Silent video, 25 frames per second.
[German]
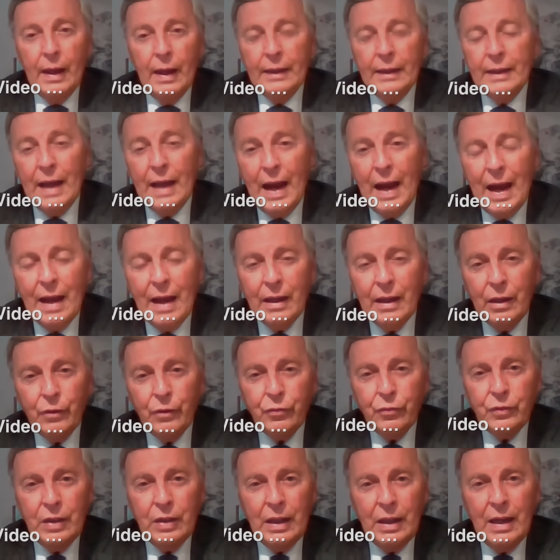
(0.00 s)
Die
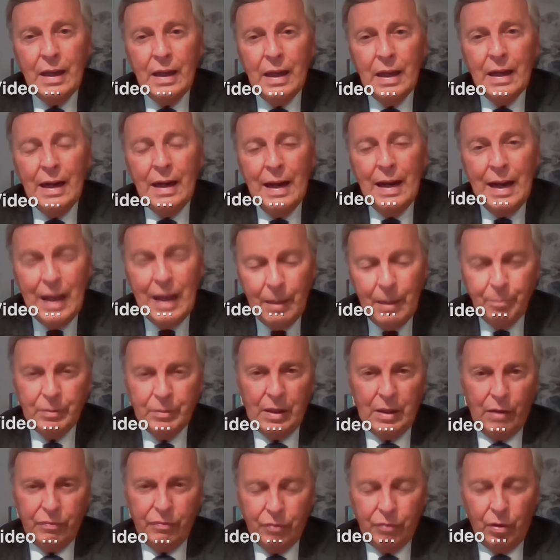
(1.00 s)
AfD lebt
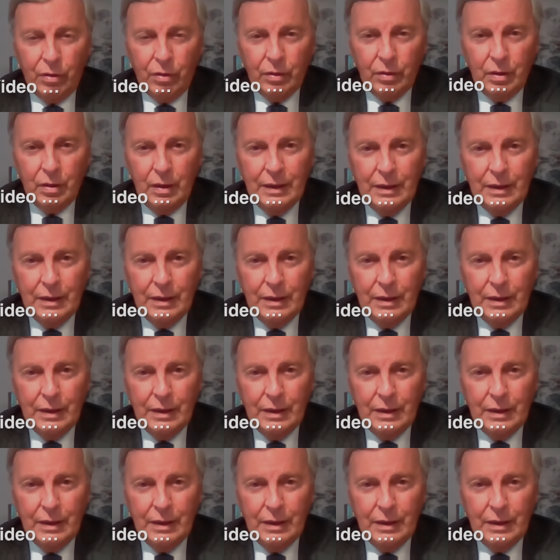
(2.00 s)
davon.